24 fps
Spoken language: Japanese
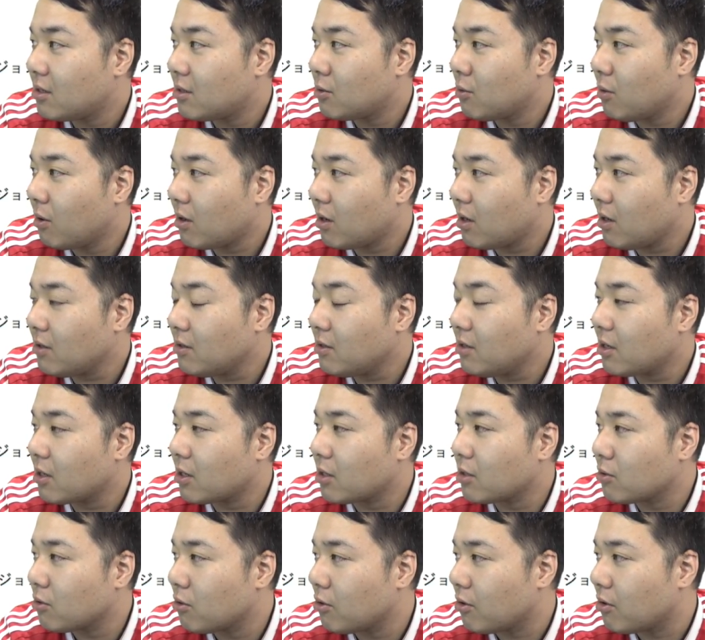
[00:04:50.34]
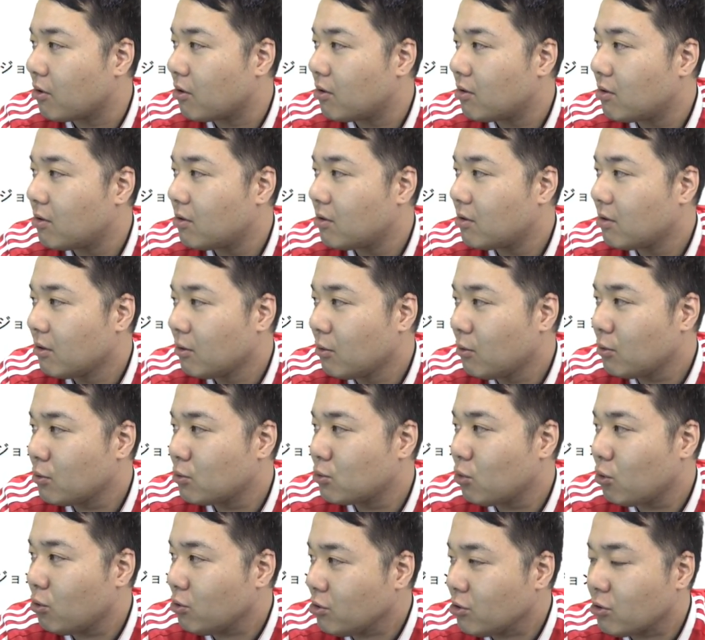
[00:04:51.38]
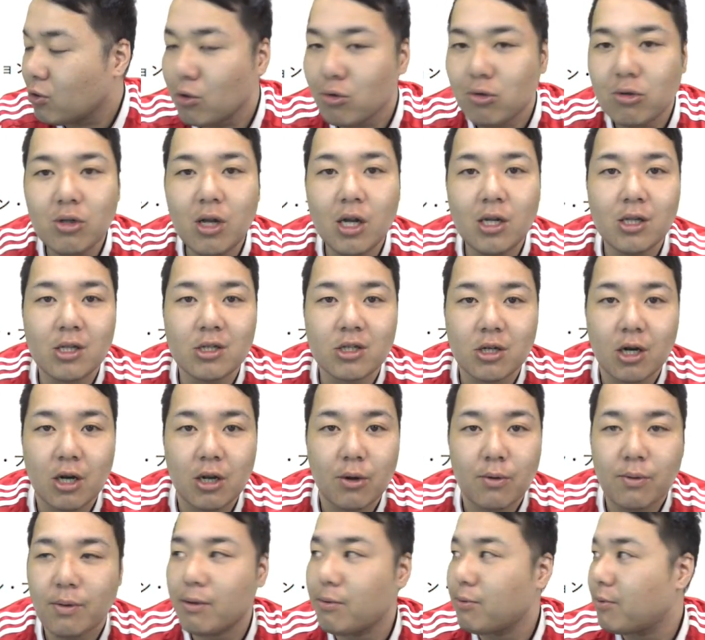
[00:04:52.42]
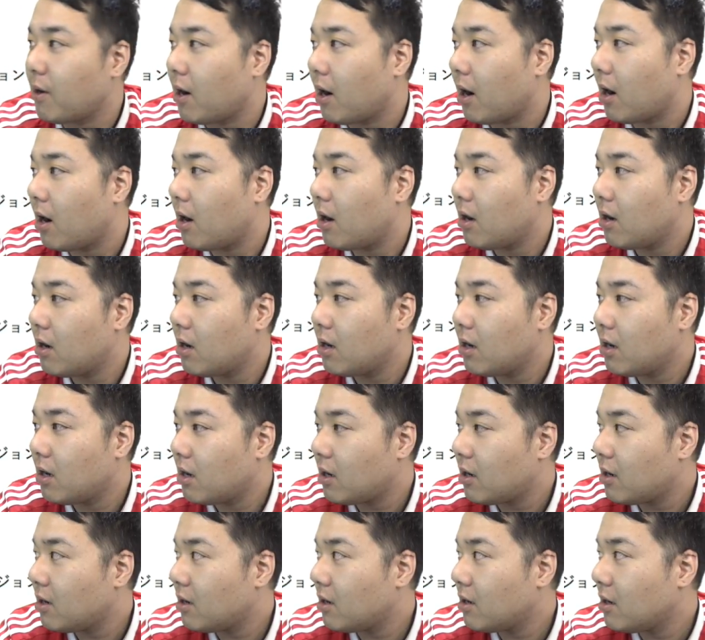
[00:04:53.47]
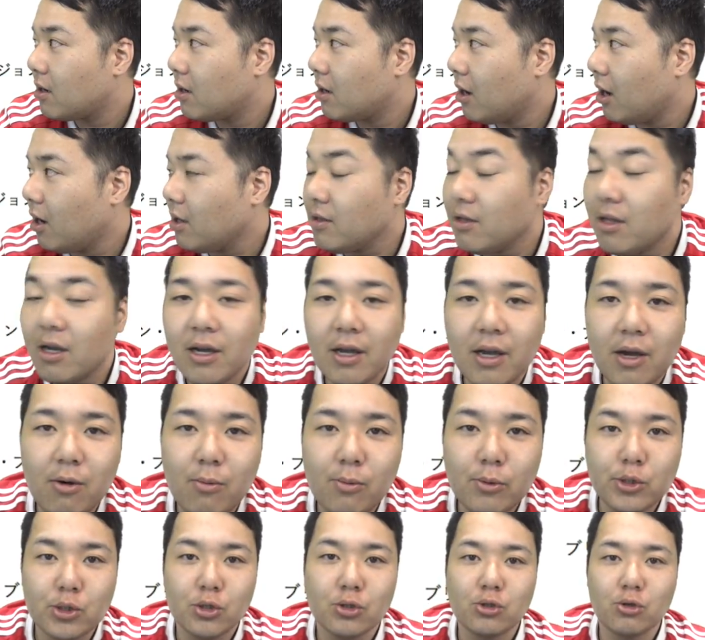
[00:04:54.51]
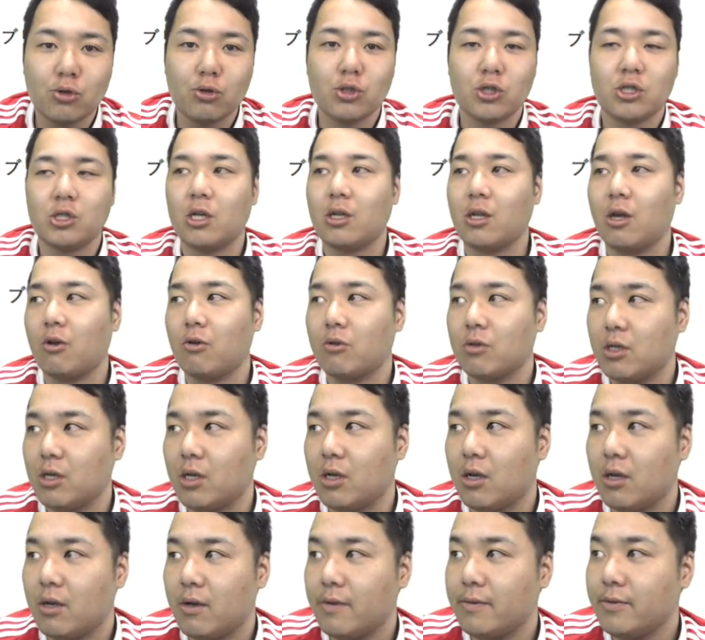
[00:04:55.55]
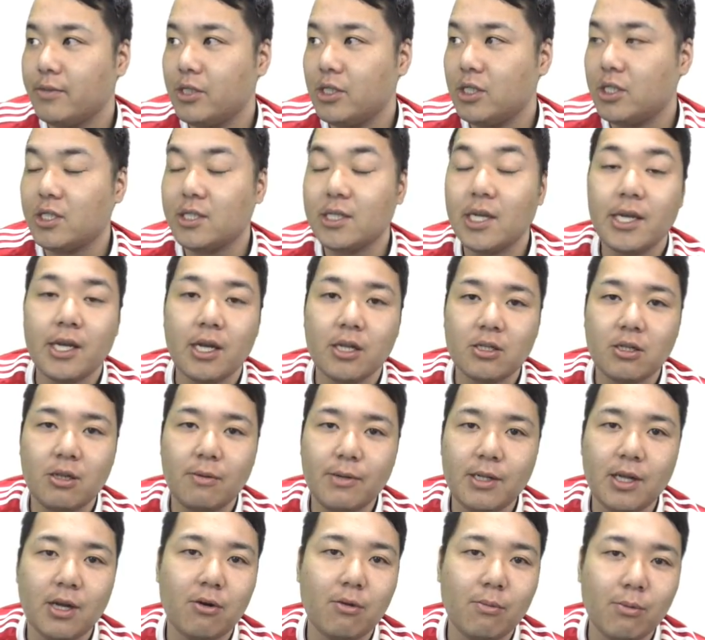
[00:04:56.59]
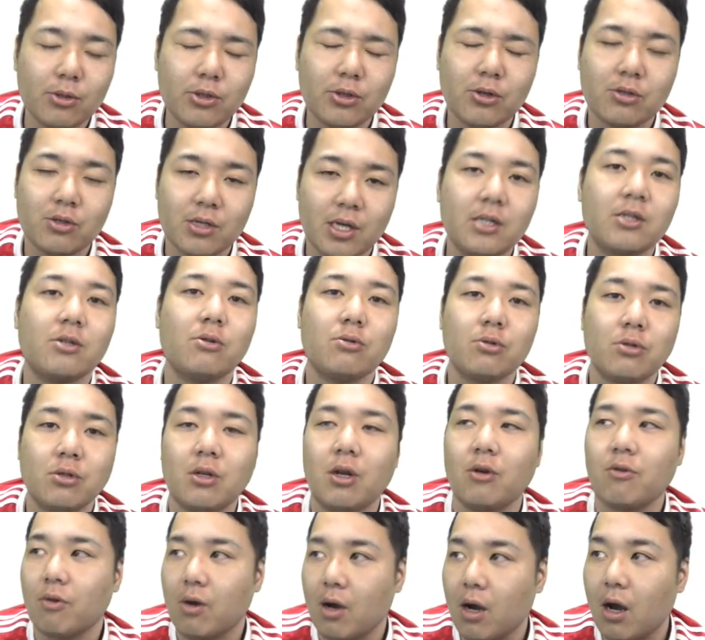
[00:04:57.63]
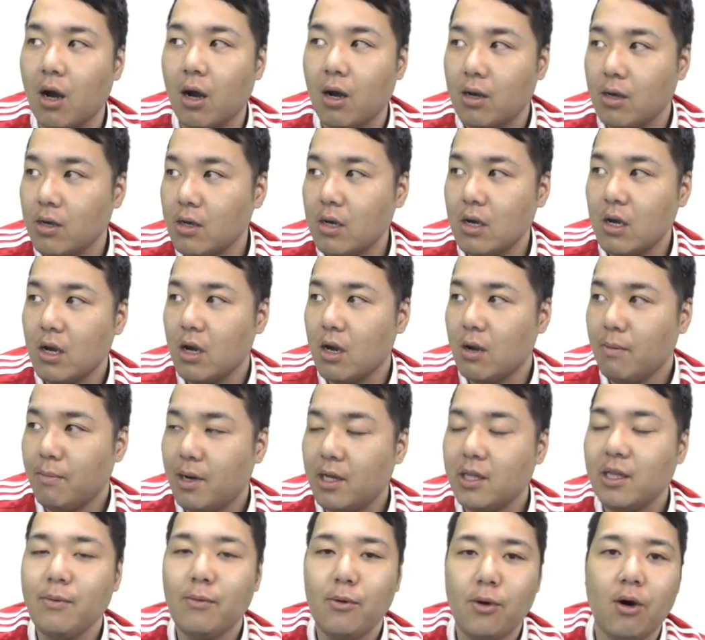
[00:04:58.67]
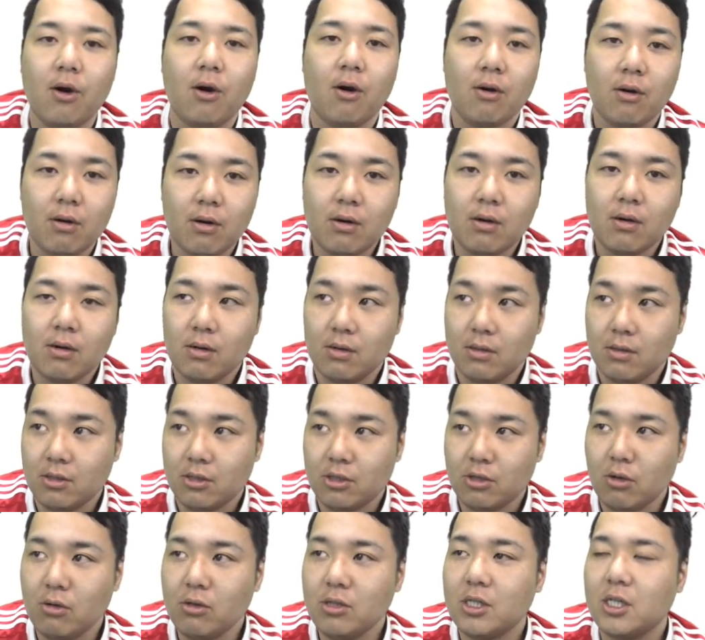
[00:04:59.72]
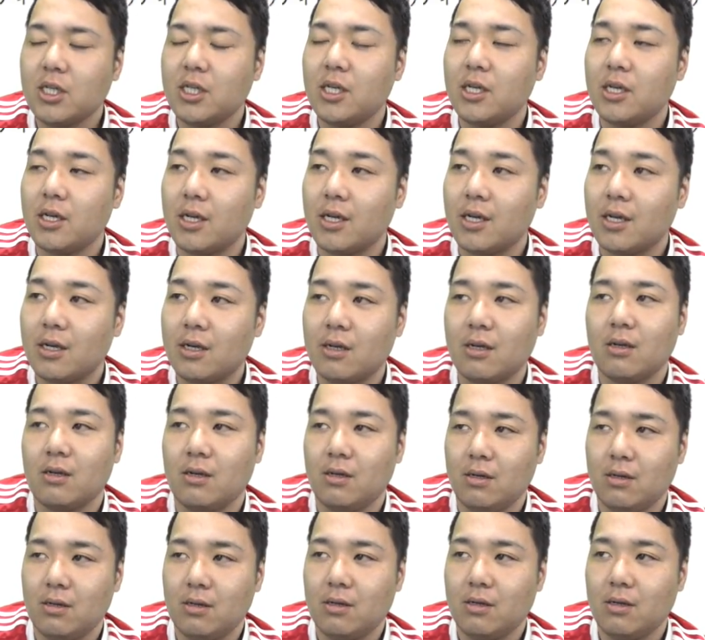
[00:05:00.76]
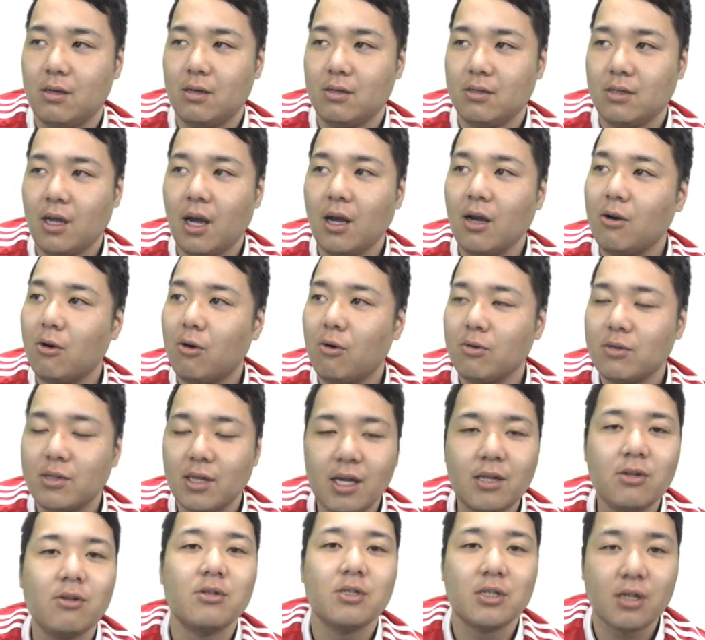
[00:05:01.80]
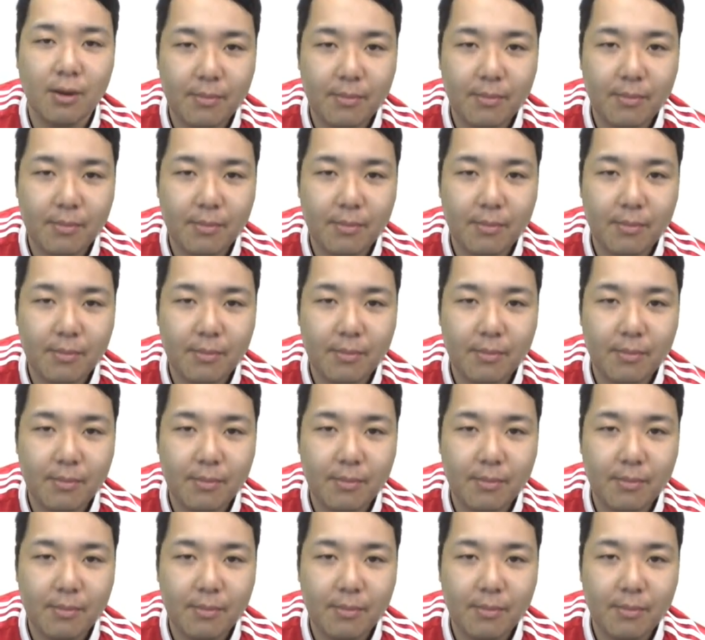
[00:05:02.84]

わかんないけど、これどういうことなんですかね、FIFA。あんだけ面白そうにしてたのに、実際やってみたら面白くないってことなのか。まあでも、正直、参考程度にし